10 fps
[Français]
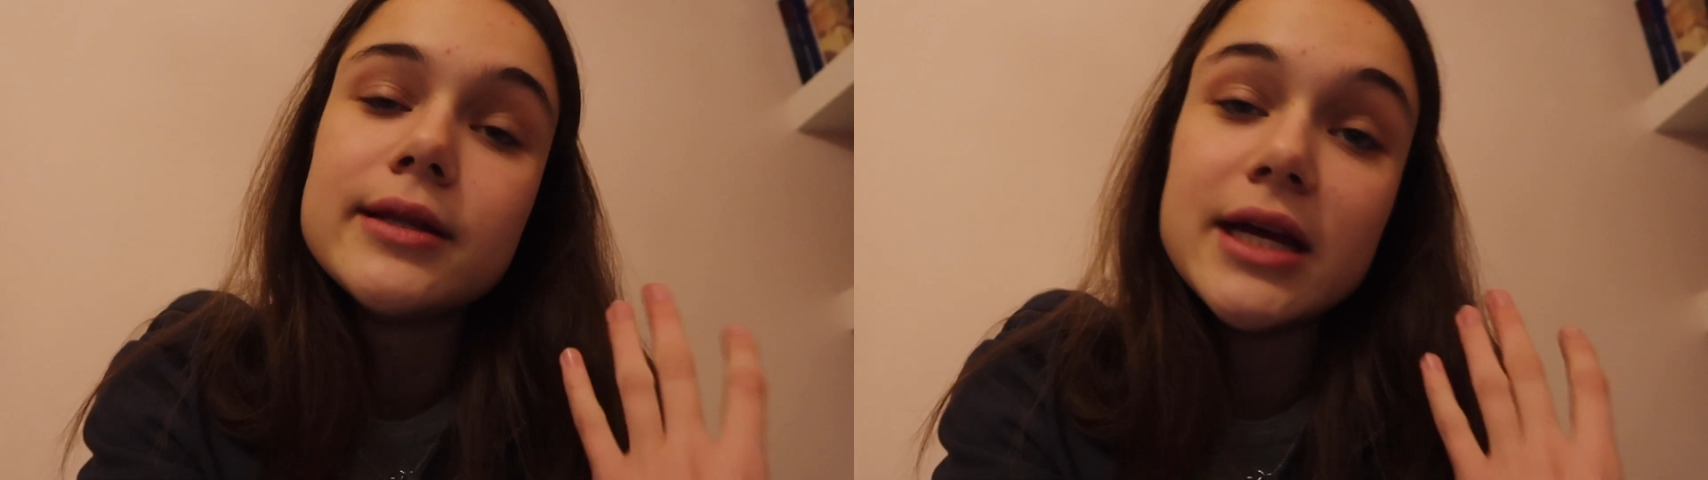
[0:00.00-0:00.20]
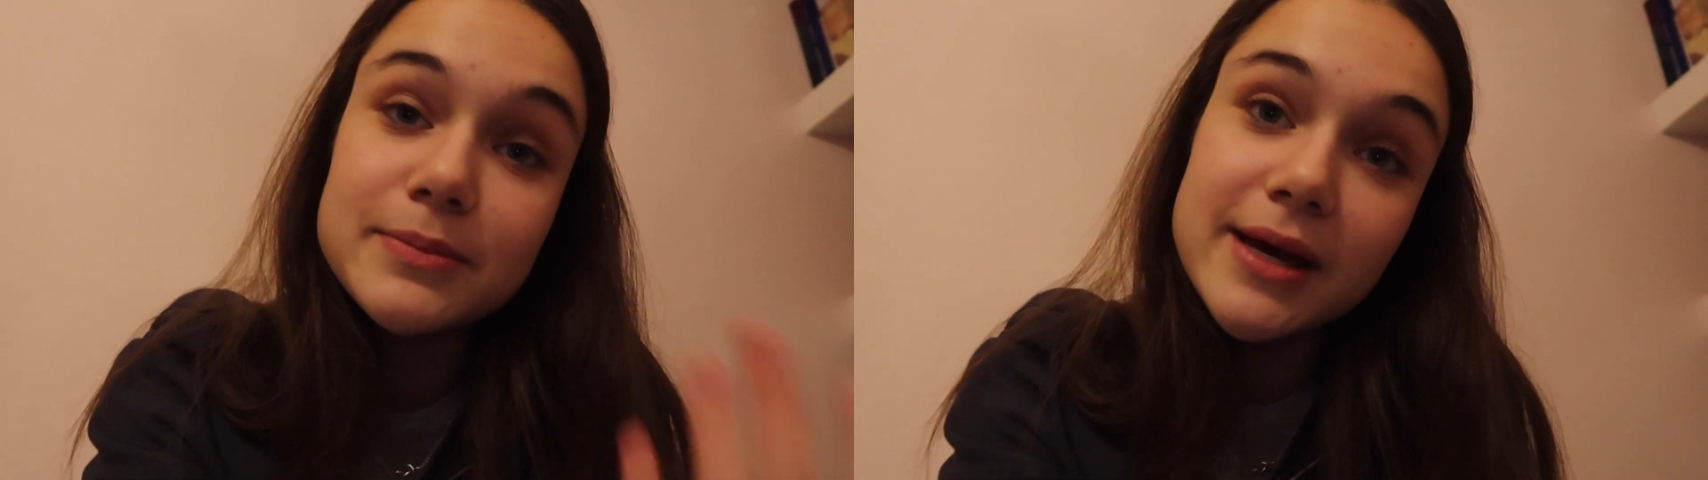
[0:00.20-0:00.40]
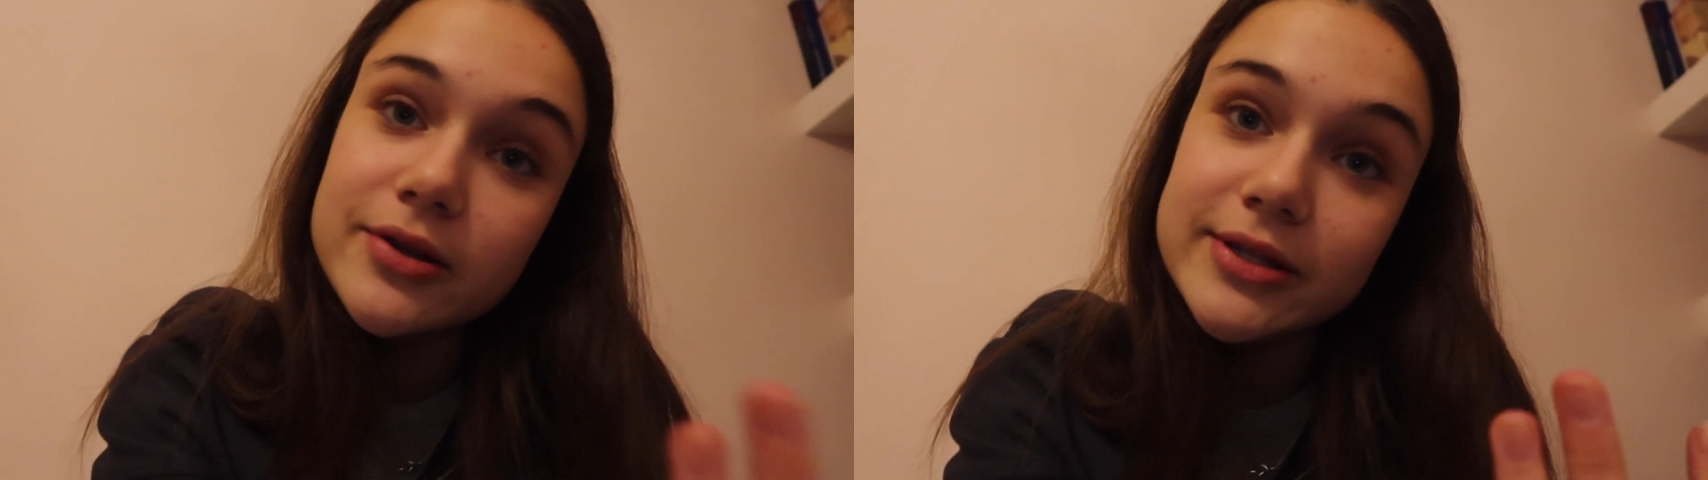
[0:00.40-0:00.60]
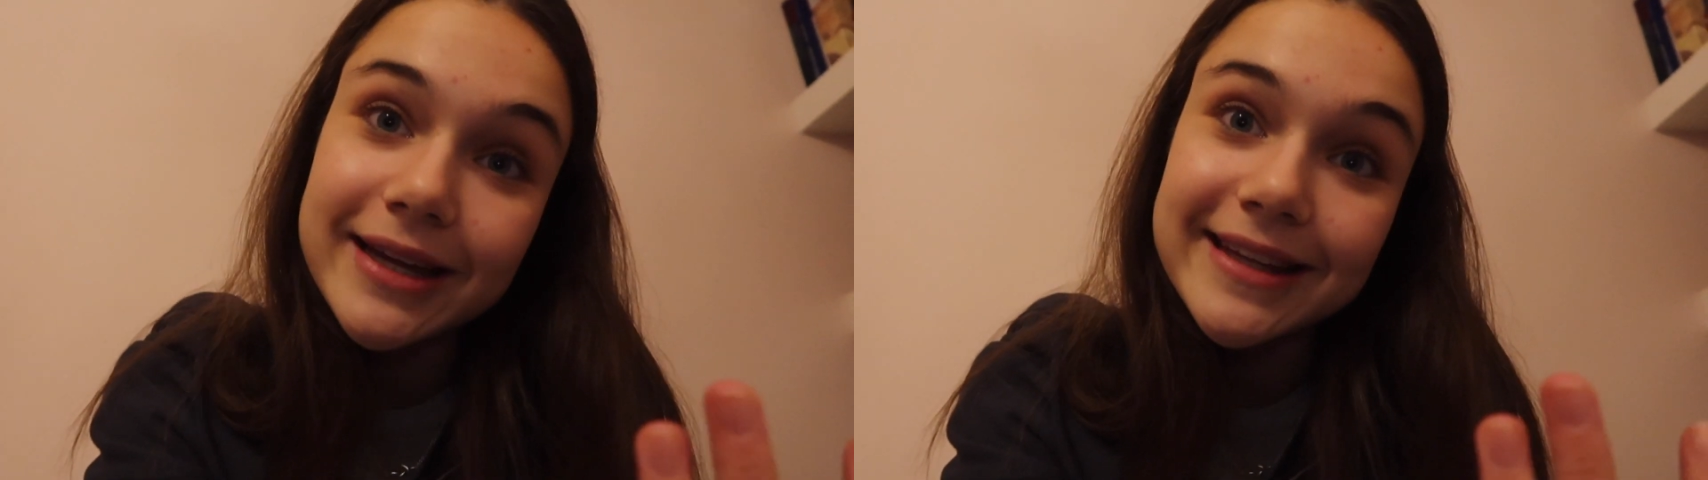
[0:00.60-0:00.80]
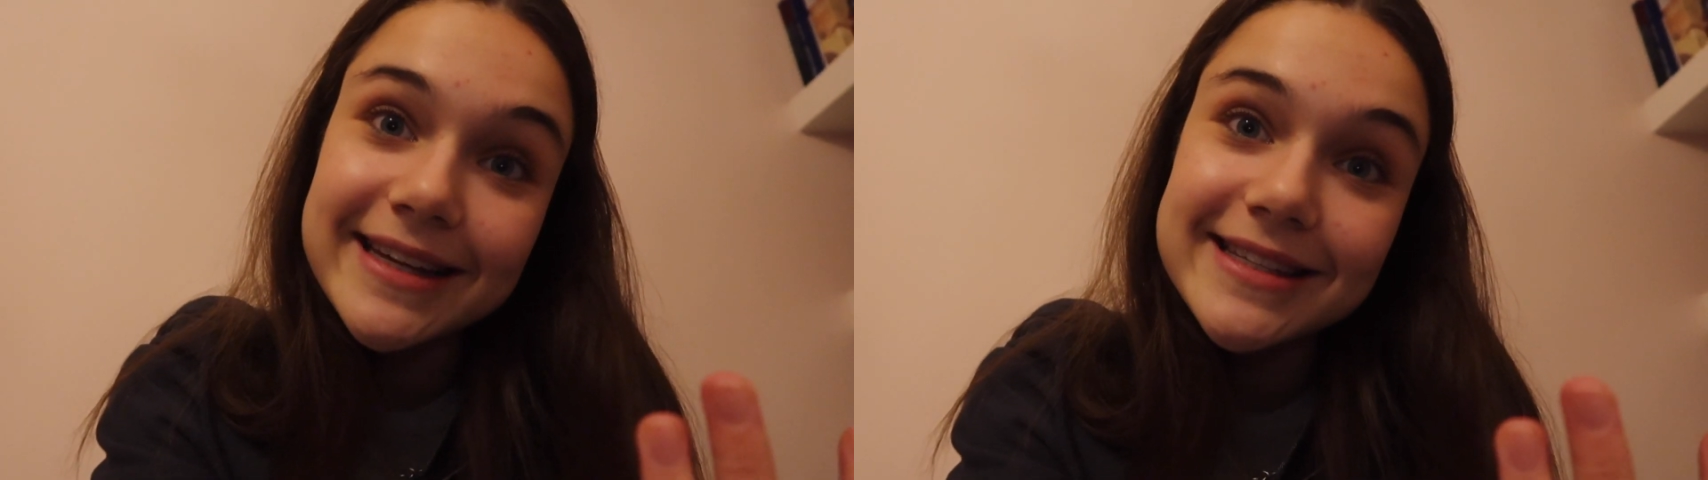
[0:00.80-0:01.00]
d'être bien dans
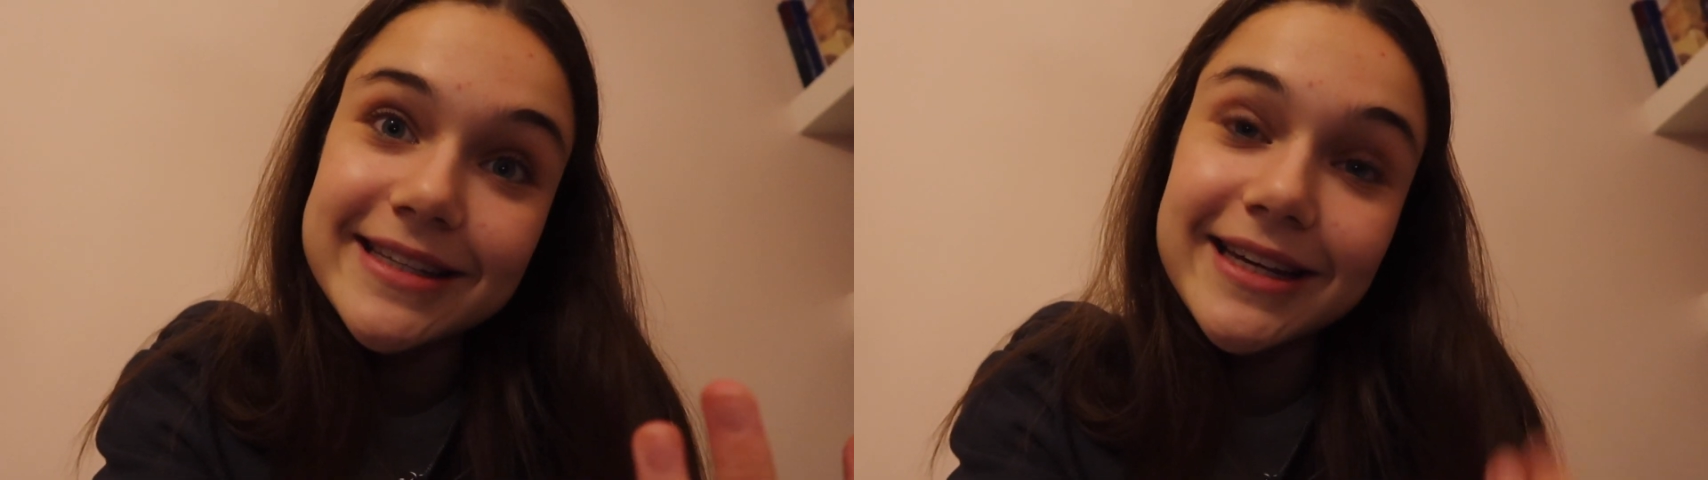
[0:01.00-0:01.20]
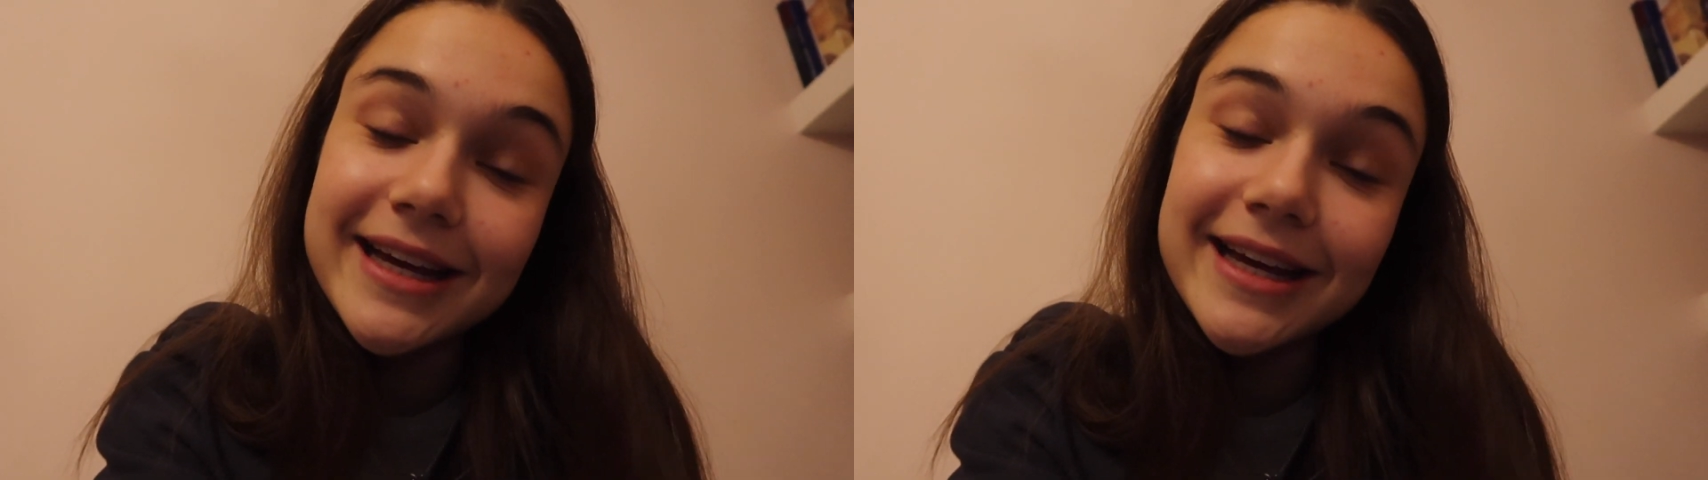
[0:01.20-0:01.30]
sa tête,